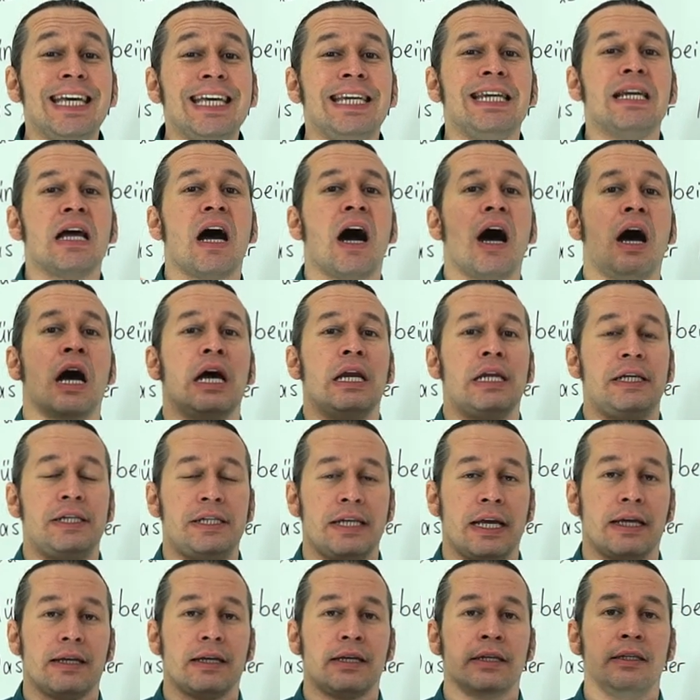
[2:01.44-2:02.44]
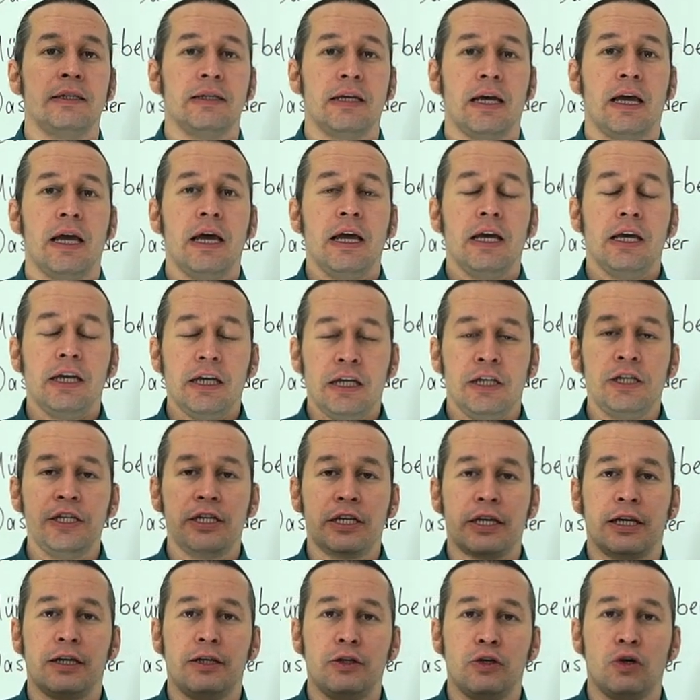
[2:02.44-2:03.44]
in hali şeklinde
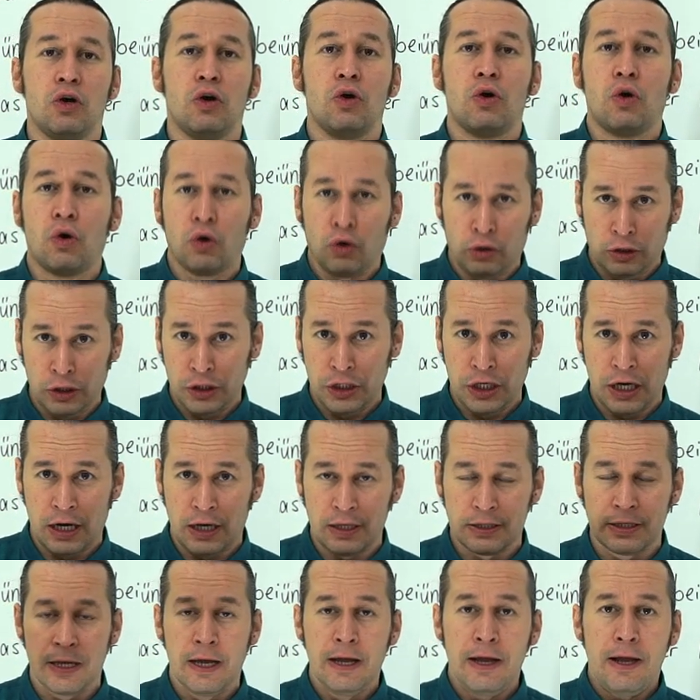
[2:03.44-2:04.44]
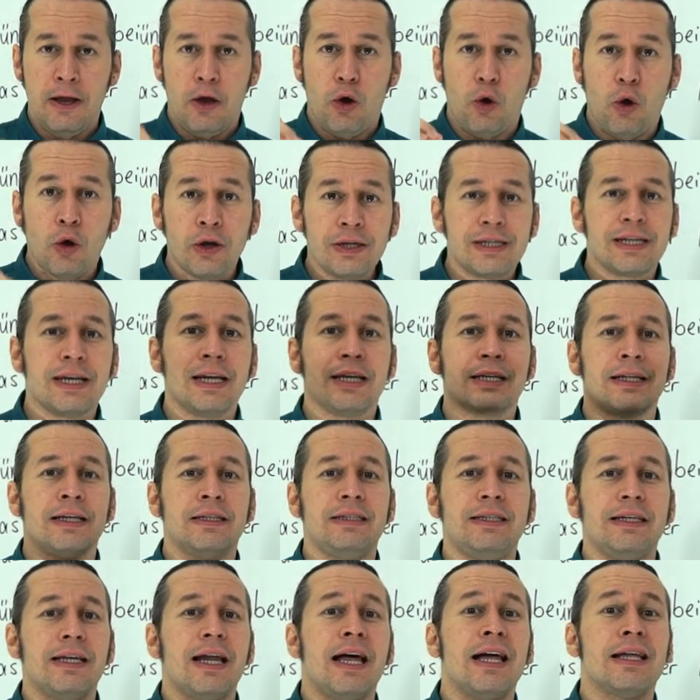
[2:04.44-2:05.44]
inceliyor olacağız.
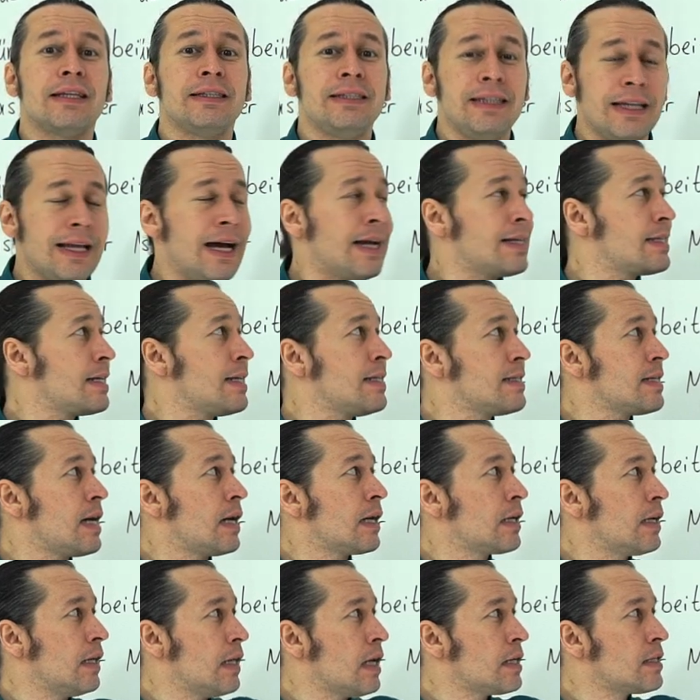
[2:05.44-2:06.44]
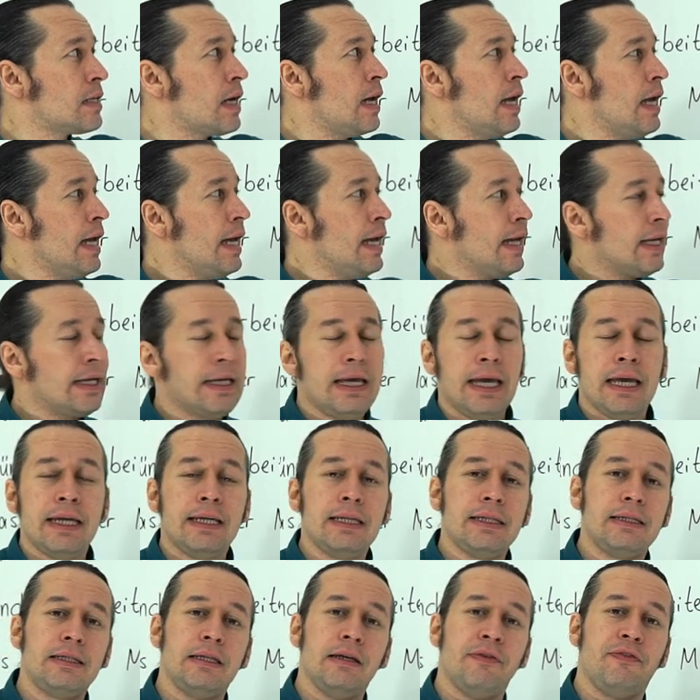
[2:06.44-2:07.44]
Öncelikle dilerseniz arkadaşlar
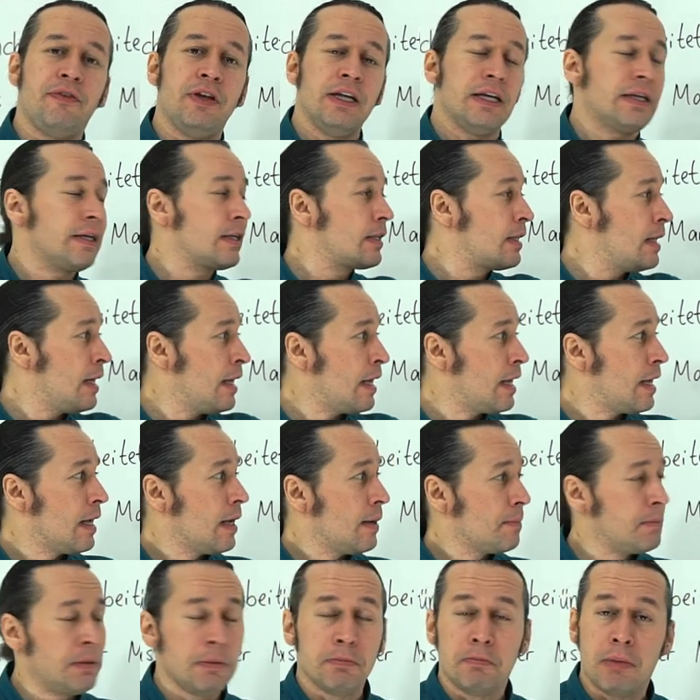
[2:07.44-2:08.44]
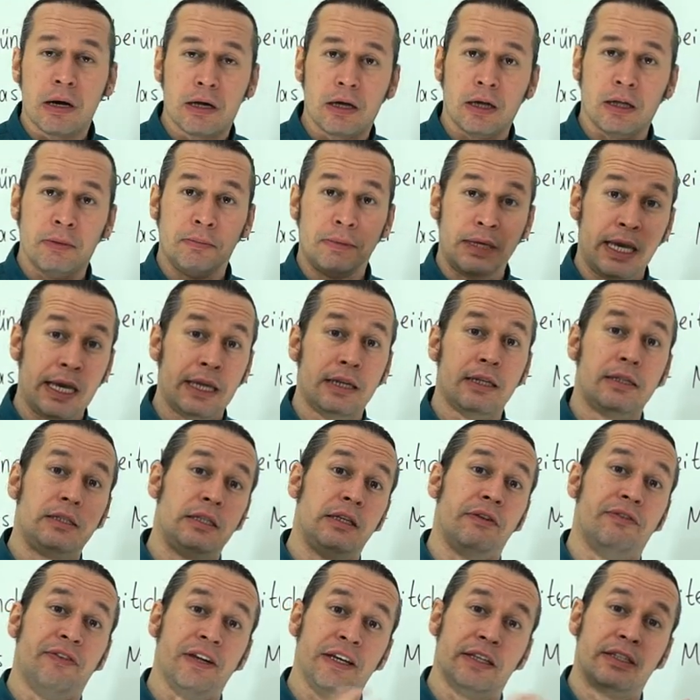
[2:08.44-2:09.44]
genitiflikle bir bakalım
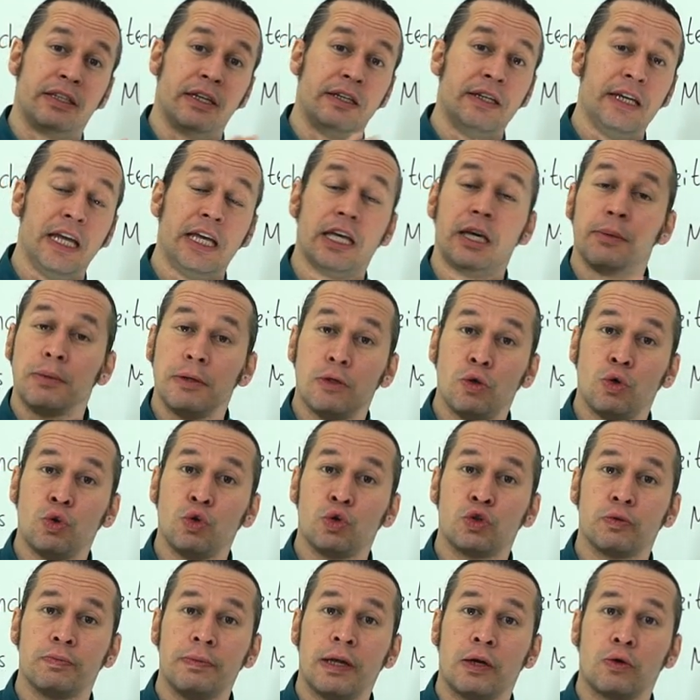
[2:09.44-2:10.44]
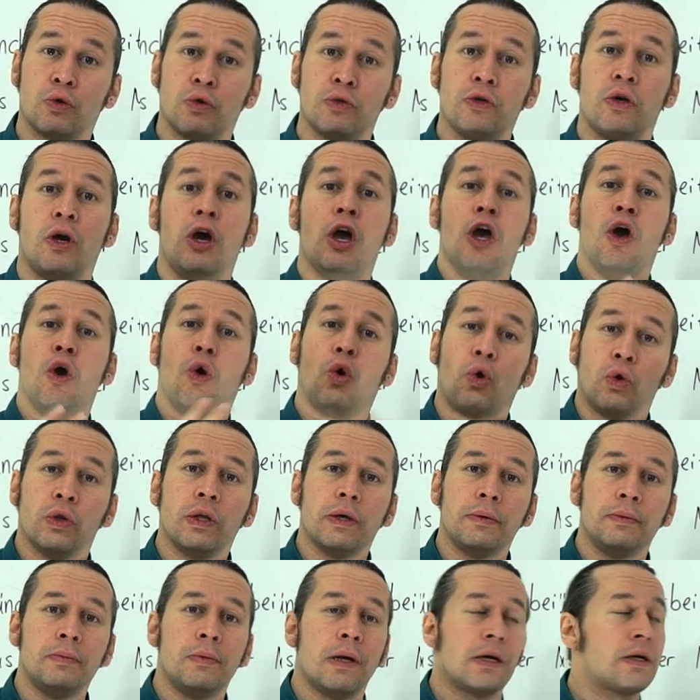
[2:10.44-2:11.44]
genitiflikte ne gibi dönüşümler oluyor
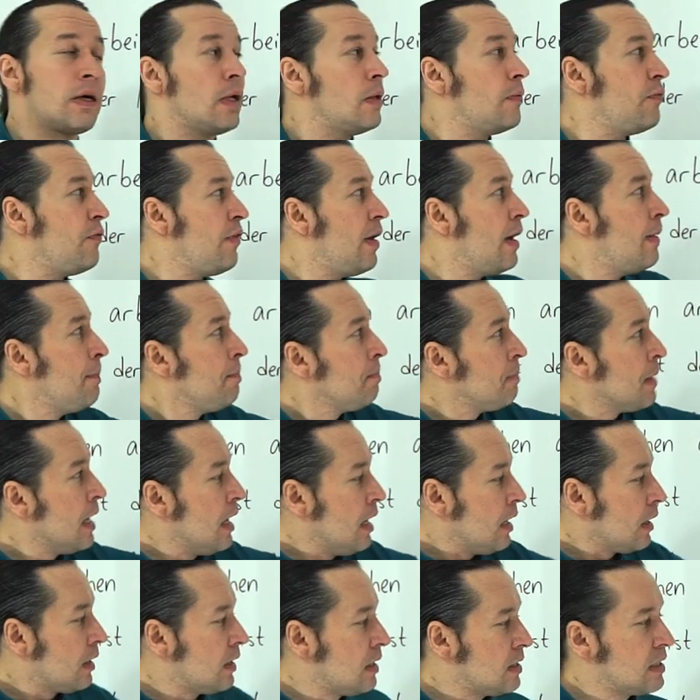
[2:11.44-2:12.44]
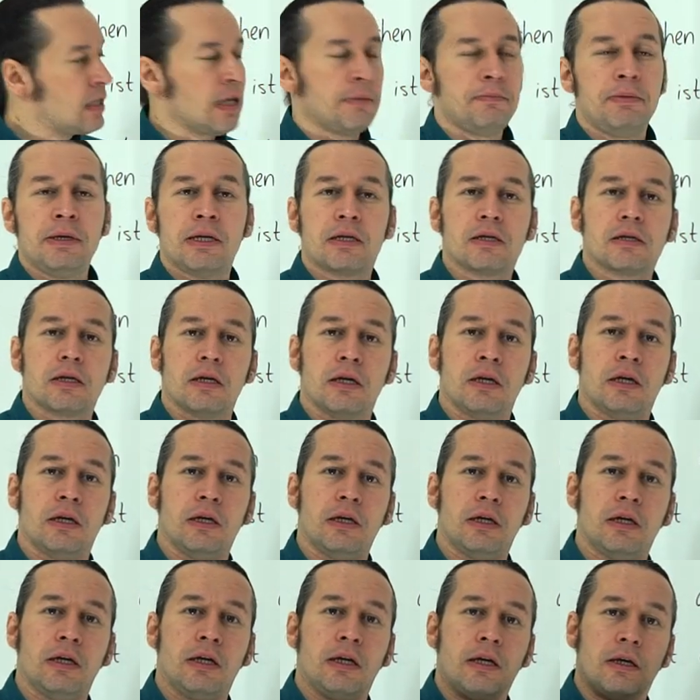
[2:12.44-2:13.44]
ona bir bakalım ve kısa bir
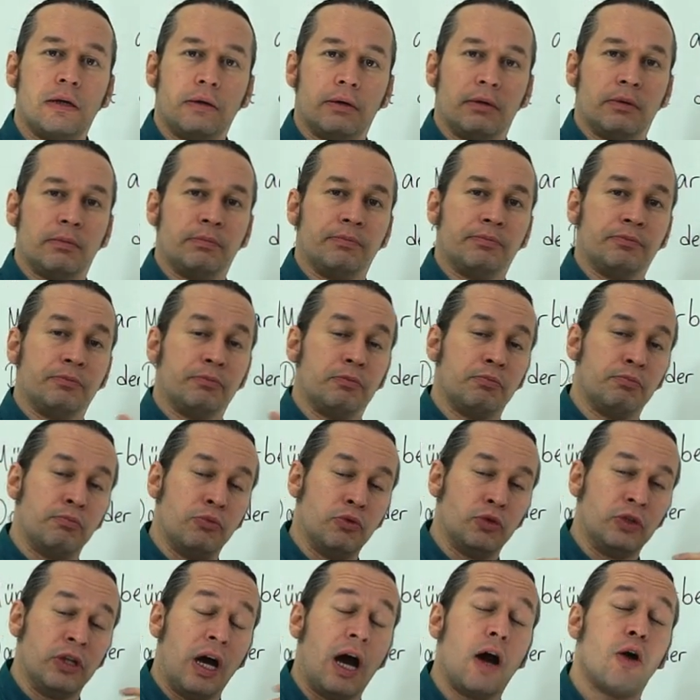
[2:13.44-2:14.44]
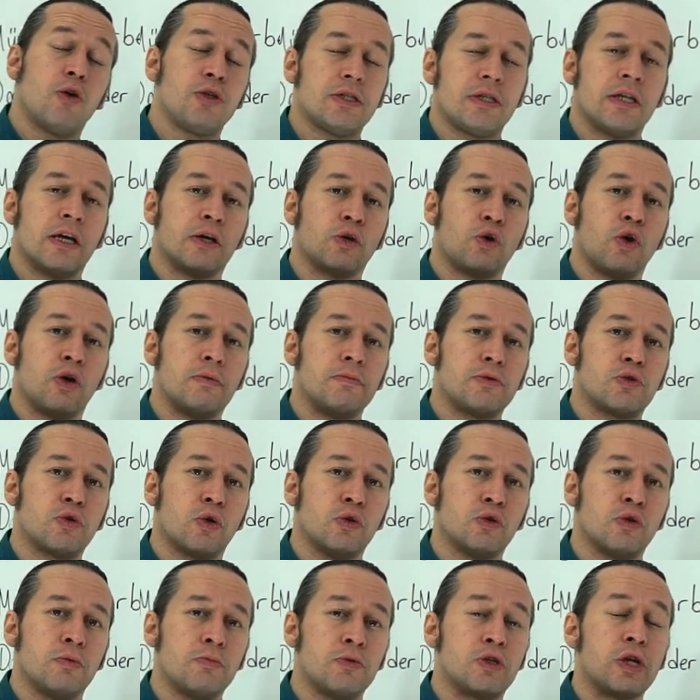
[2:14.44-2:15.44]
e, bu daha önceden görmüş
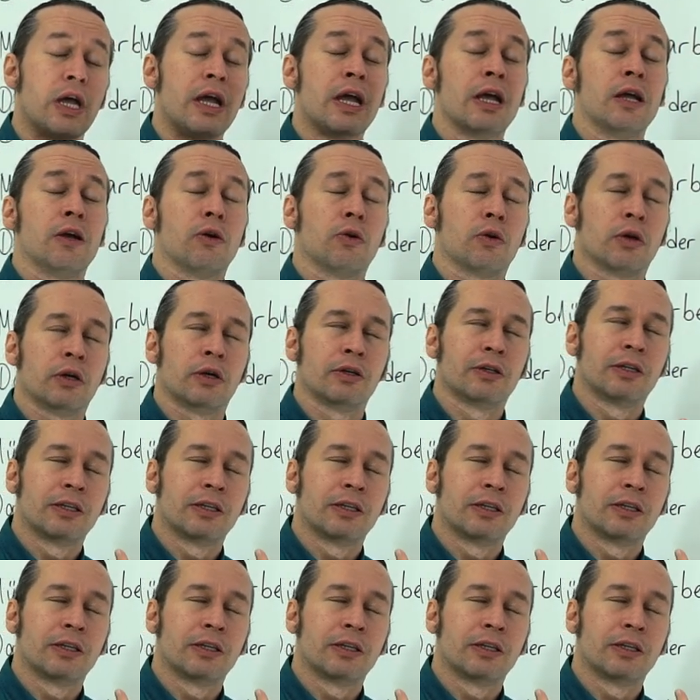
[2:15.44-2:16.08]
olduğumuz e,